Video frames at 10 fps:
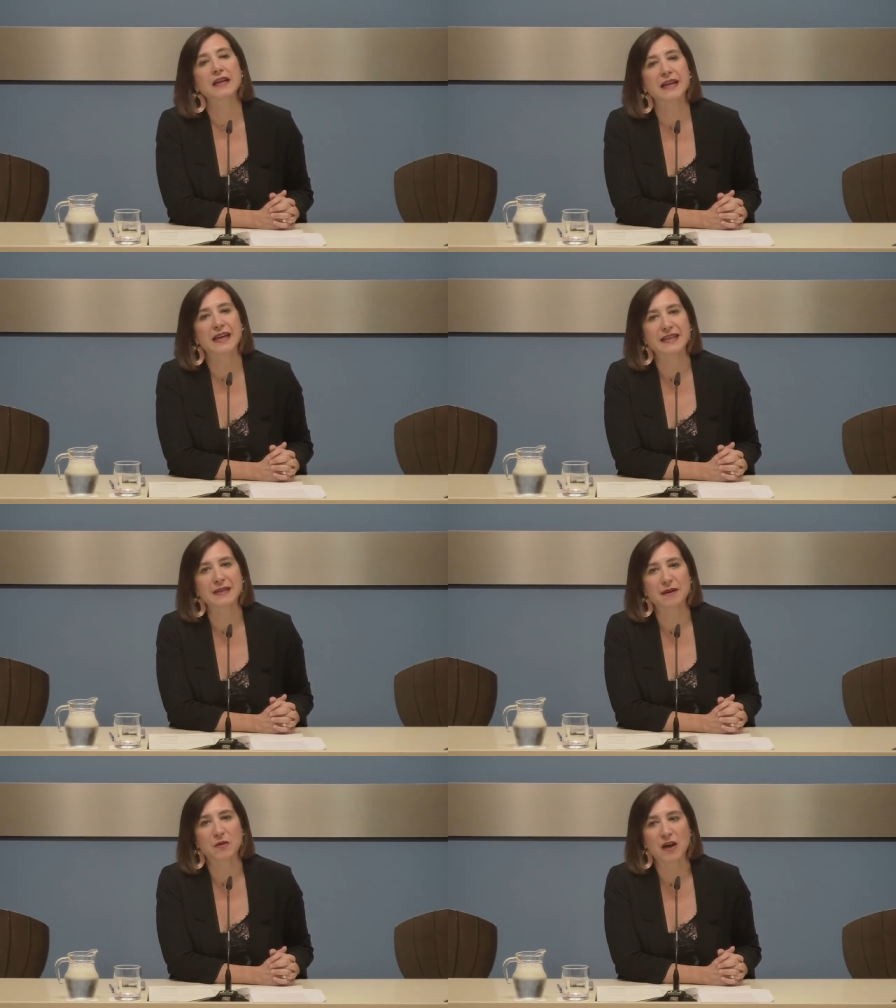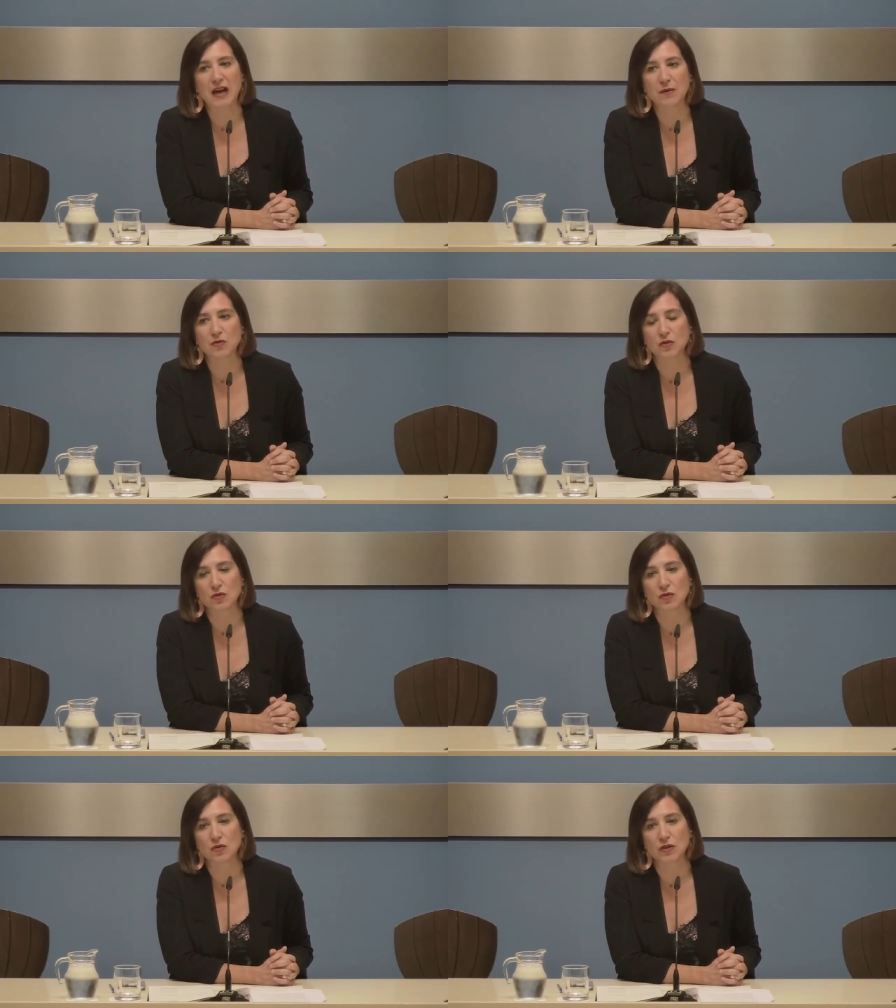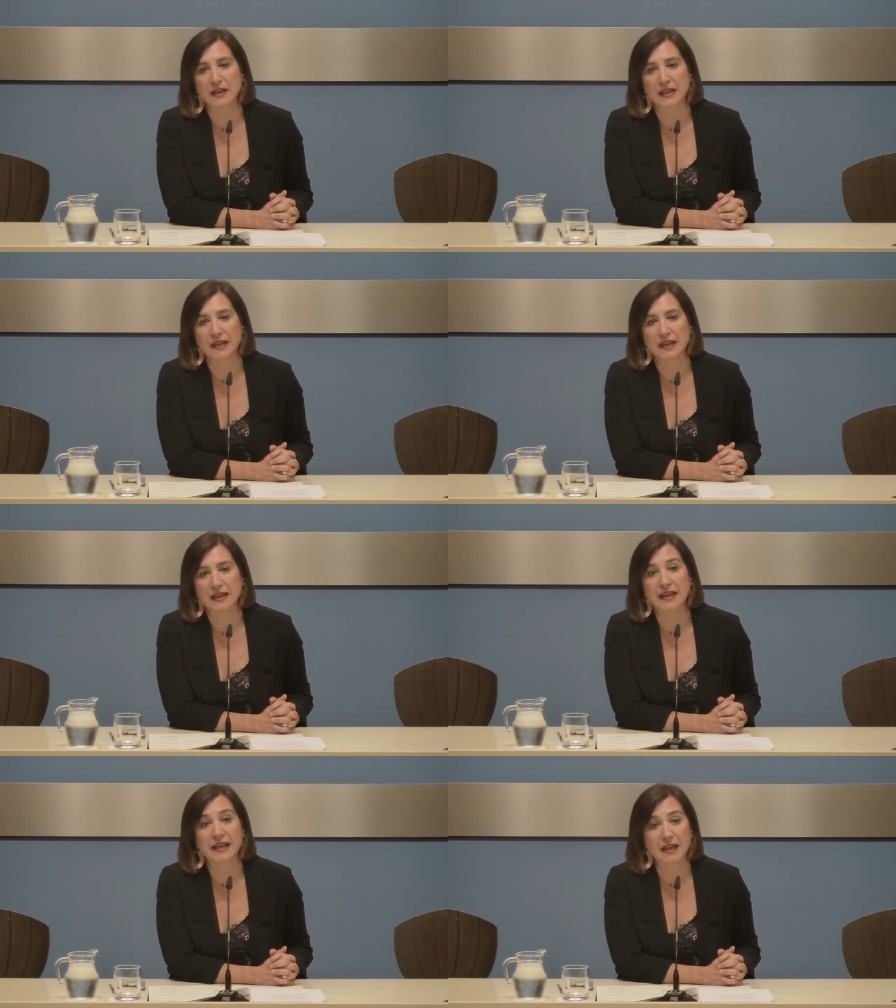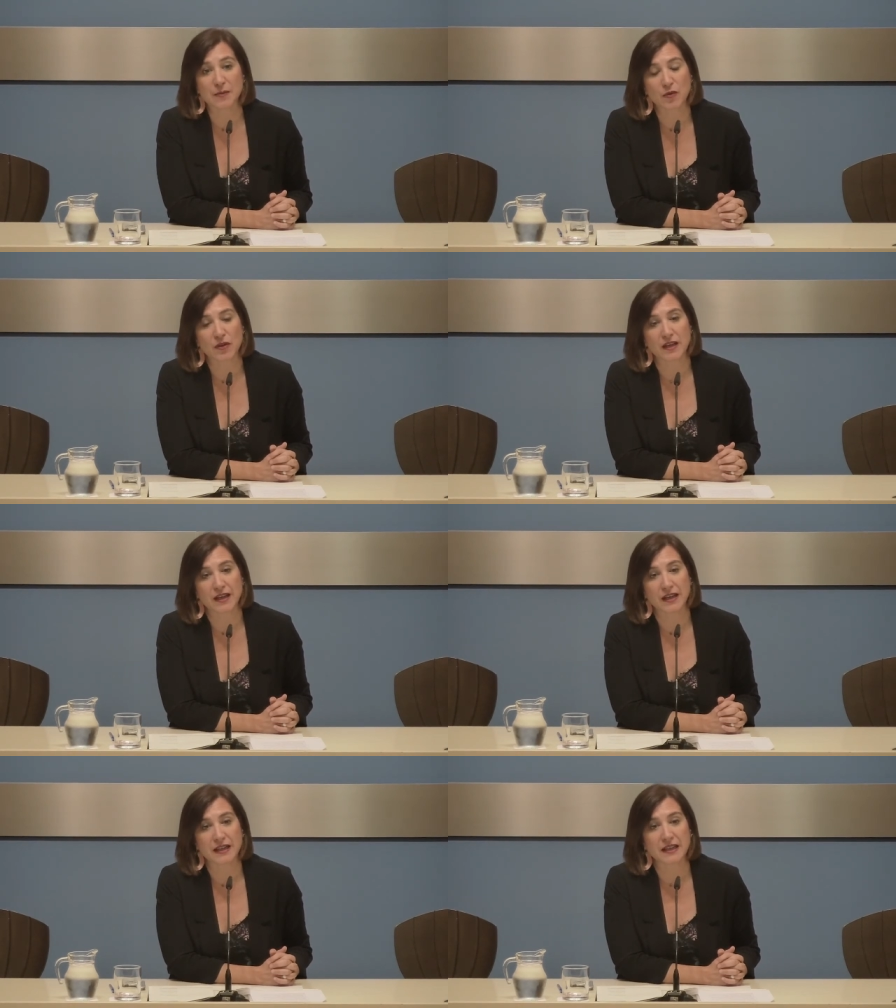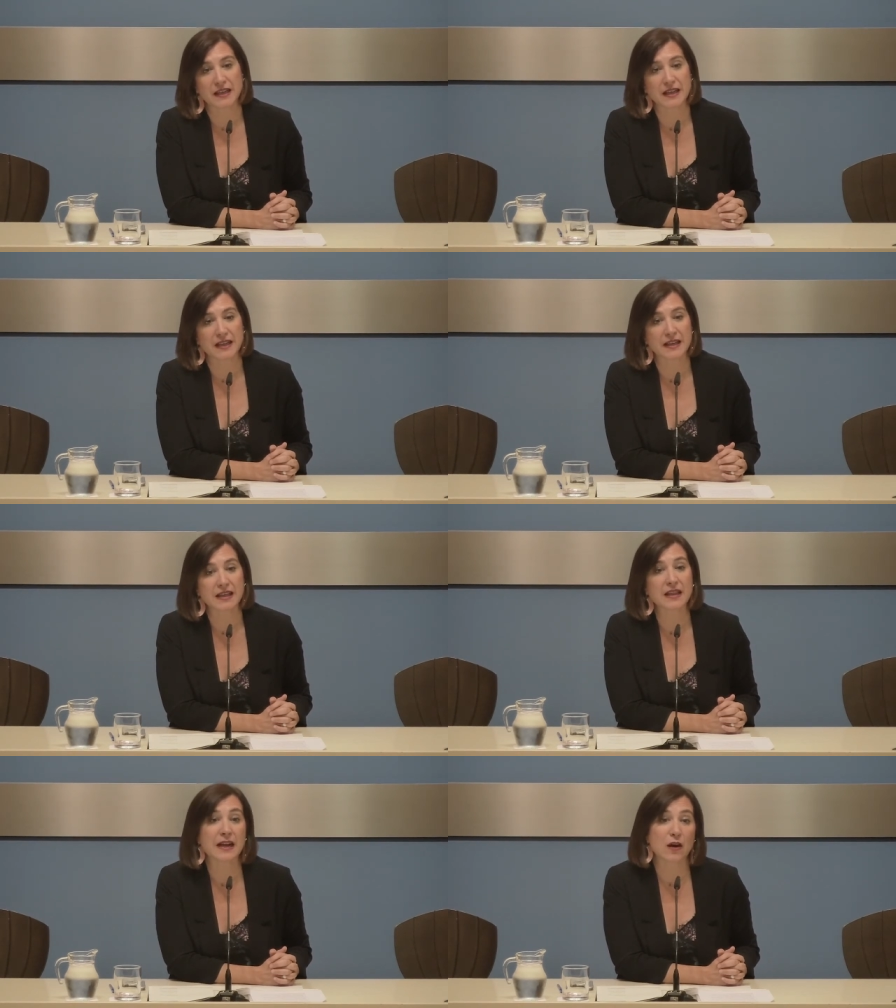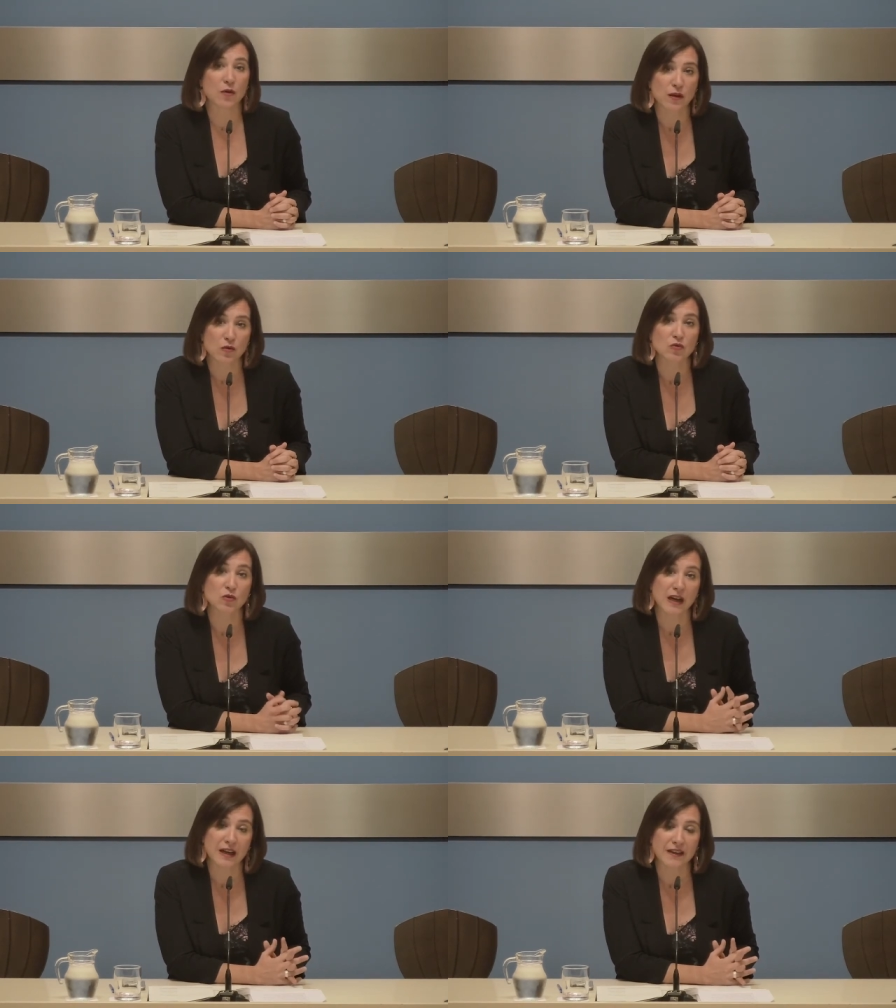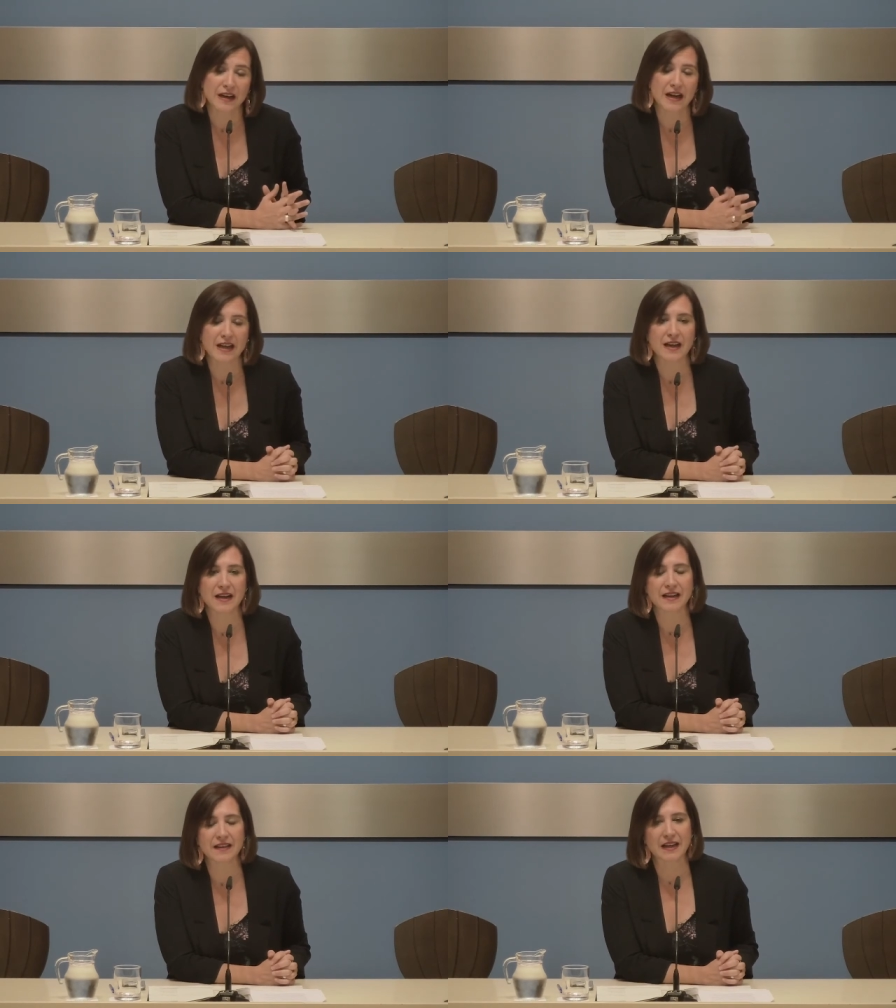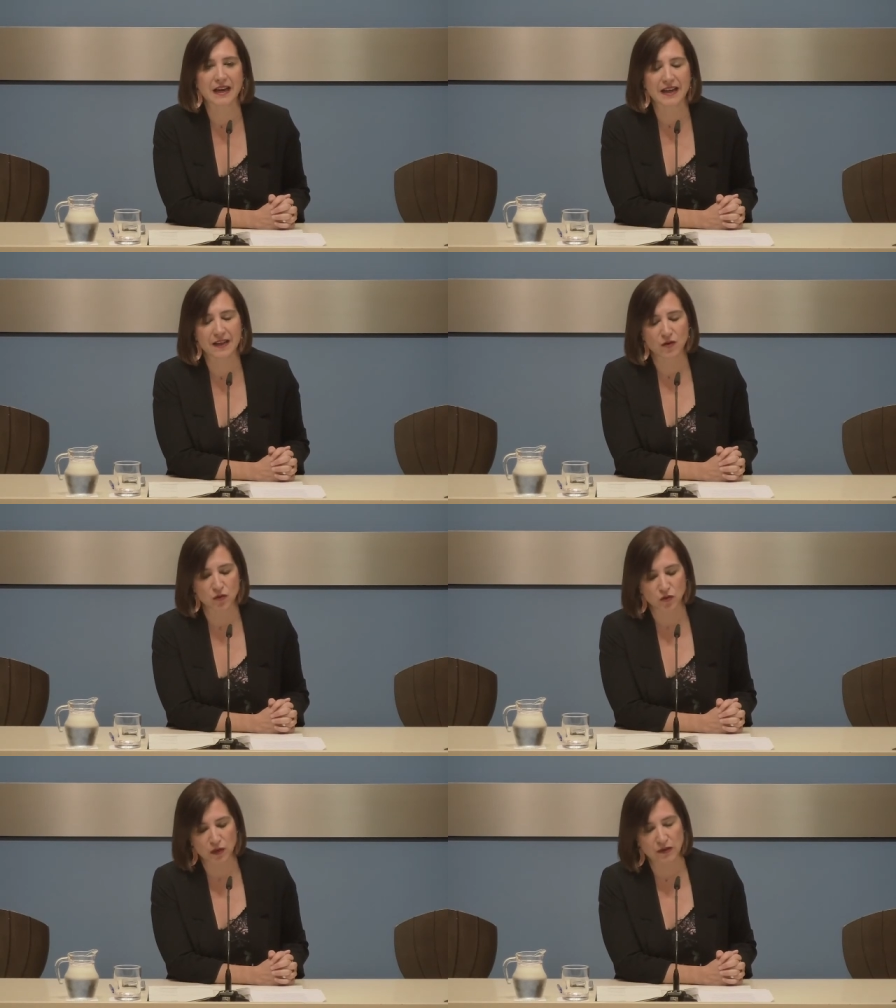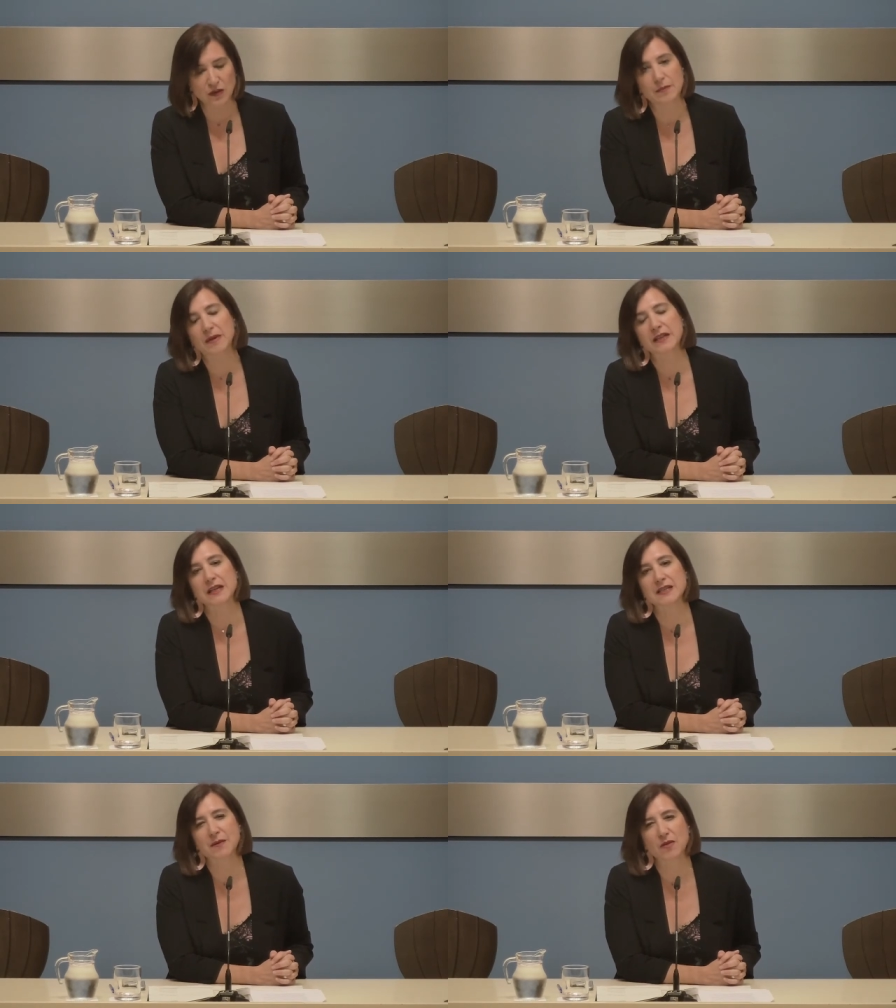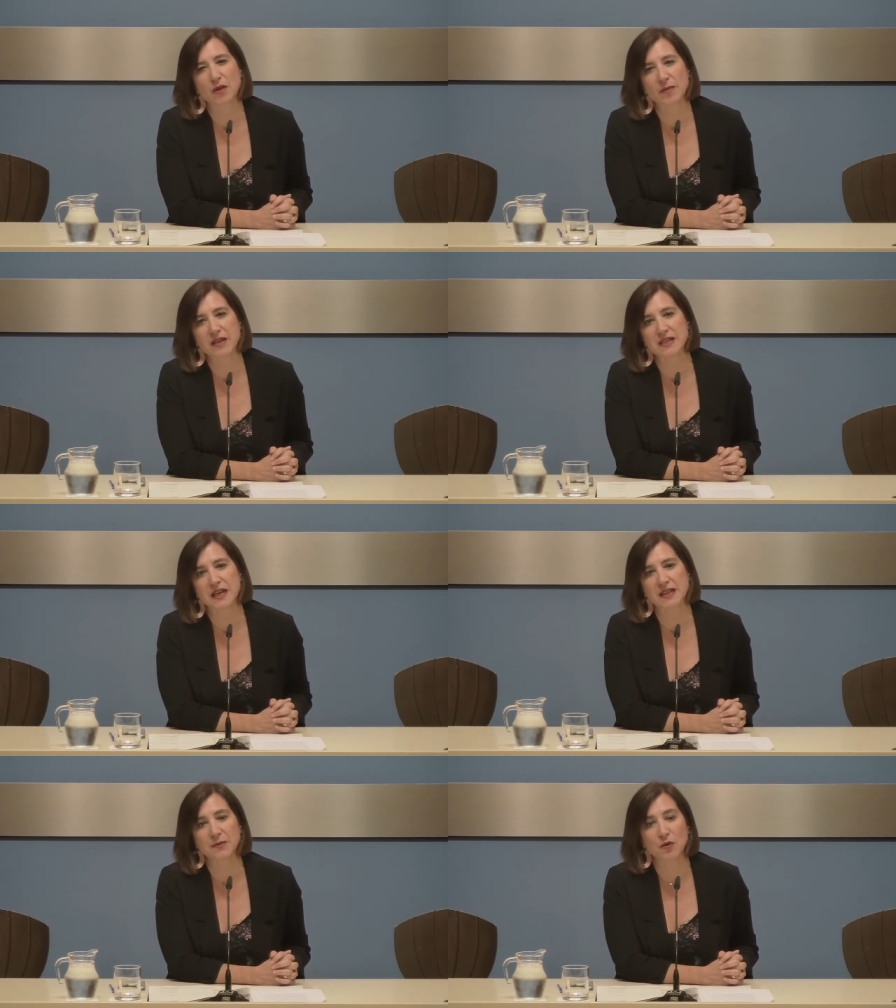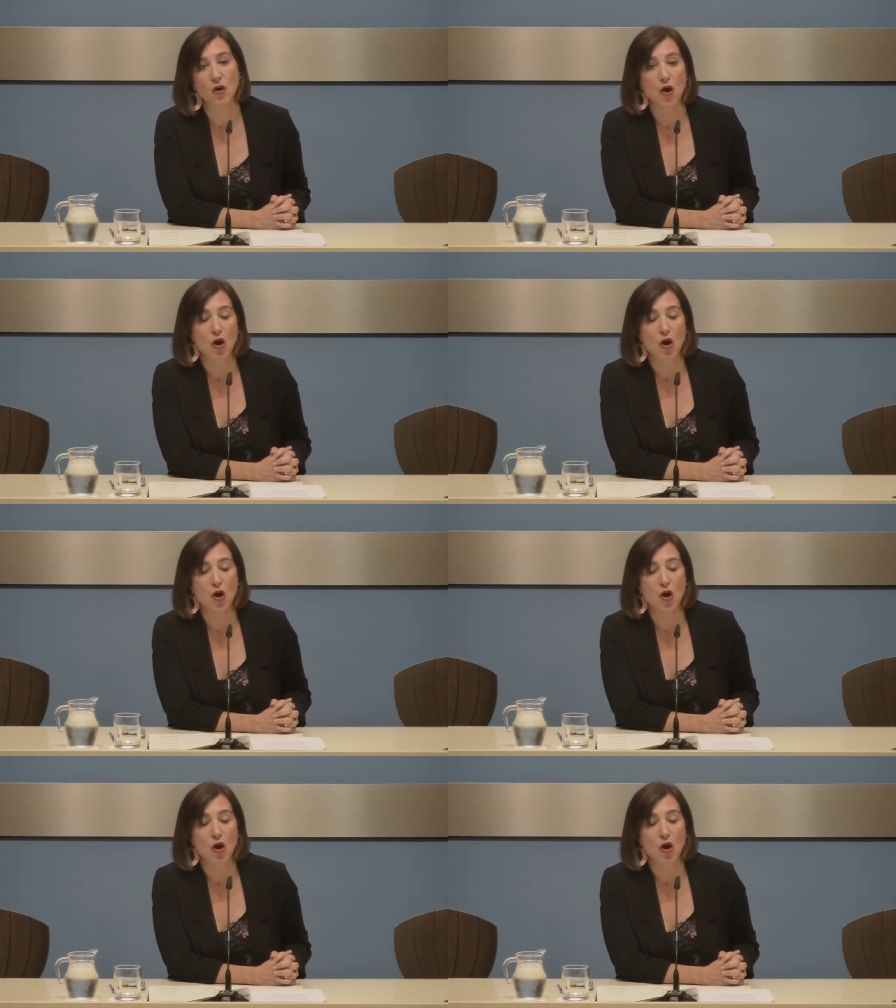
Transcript: que han llevado a cabo todo el, equipo de, Zaragoza Cultural y del área de cultura, toda la parte del servicio administrativo